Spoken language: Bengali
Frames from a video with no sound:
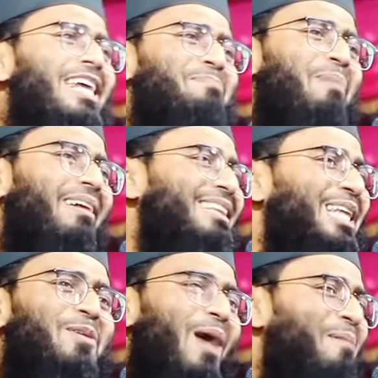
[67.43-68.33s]
রে বাদ
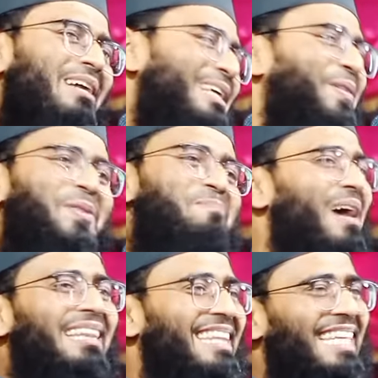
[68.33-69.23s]
দিল আমারে কিন্তু
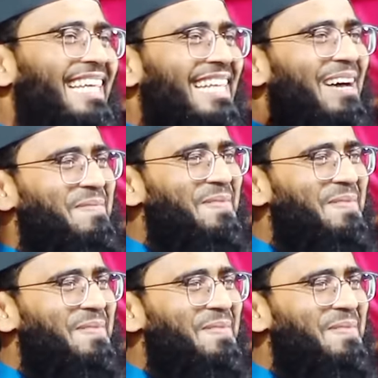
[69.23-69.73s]
বাদ দিয়ে না